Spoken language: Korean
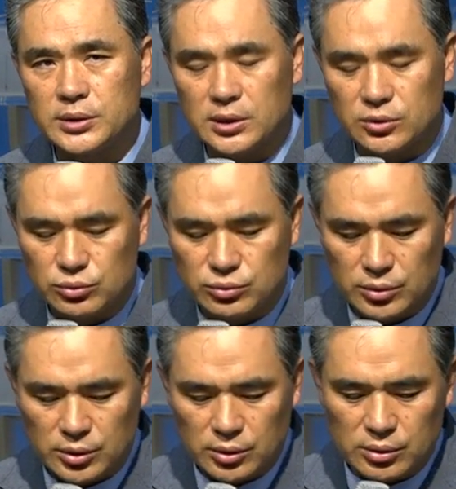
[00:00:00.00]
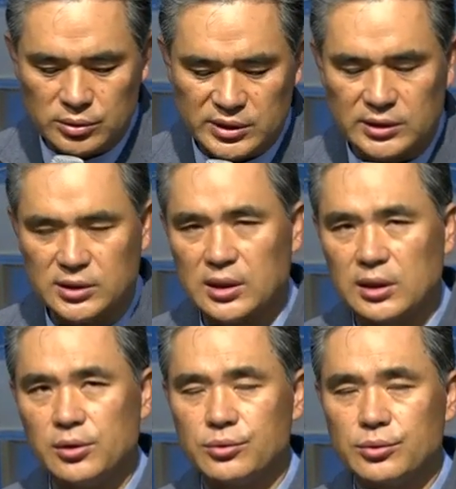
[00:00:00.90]
제가 어?
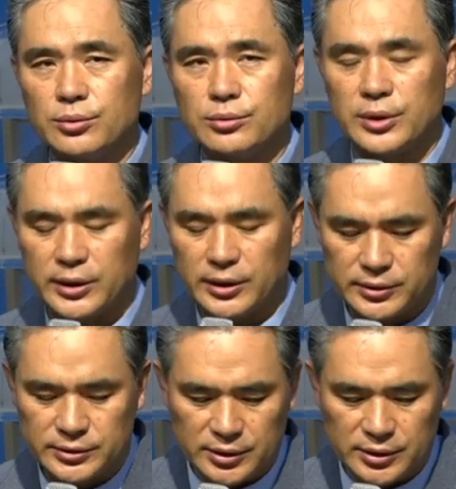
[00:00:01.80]
자살하려고 그러는구나.